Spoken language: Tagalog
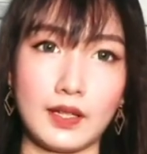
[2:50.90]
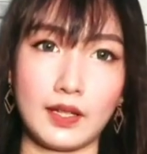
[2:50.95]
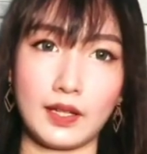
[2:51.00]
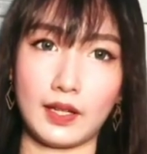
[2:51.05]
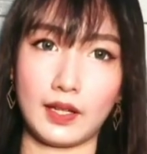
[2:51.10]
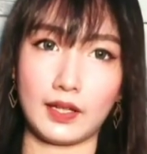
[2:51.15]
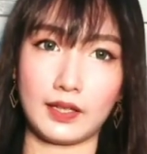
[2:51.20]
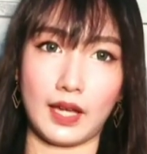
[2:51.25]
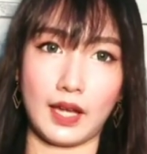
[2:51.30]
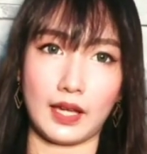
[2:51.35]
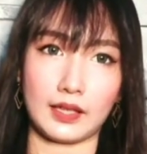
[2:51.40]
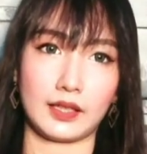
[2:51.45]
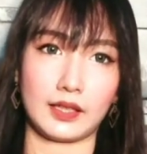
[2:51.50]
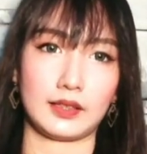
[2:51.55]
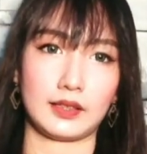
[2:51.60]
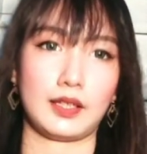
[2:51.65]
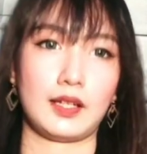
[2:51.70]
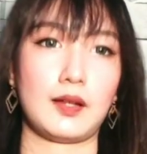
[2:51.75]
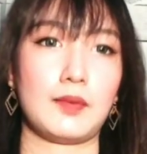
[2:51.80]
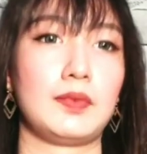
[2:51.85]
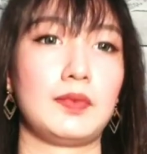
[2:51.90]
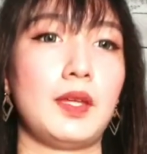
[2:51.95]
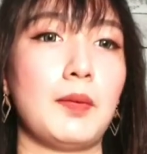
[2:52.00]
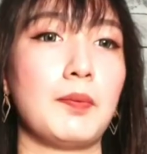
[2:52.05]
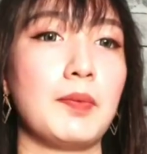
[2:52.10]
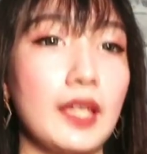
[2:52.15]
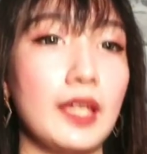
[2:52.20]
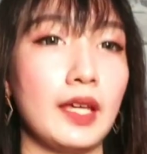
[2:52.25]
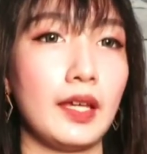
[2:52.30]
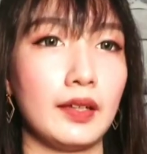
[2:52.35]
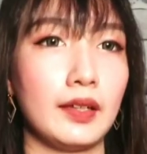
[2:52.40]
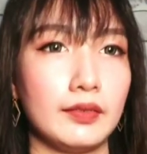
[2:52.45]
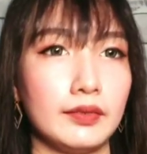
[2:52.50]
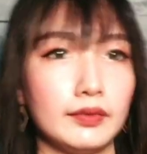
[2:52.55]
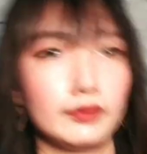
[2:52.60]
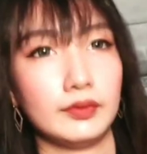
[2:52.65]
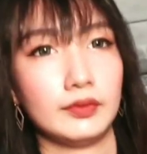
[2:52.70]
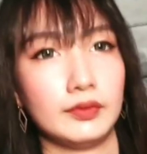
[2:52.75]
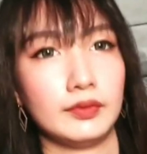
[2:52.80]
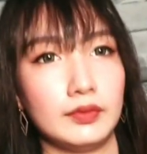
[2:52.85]
Ayan. Ay, teka. Tabi nga.
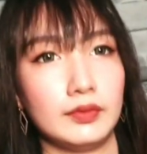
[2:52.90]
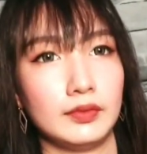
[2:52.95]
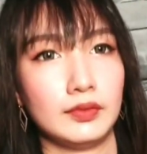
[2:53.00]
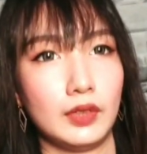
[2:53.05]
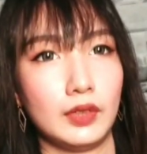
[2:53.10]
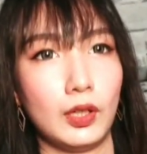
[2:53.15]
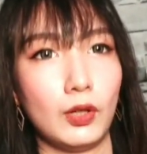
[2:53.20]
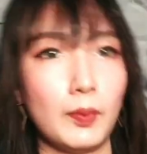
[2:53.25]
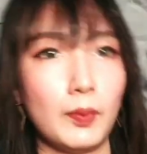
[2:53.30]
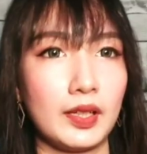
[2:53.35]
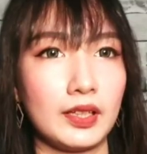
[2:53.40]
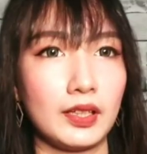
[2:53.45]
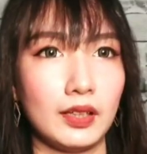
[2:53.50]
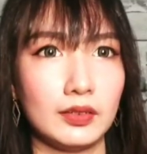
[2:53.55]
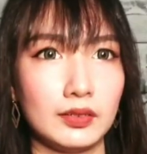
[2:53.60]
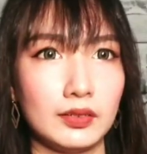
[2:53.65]
Oh my God.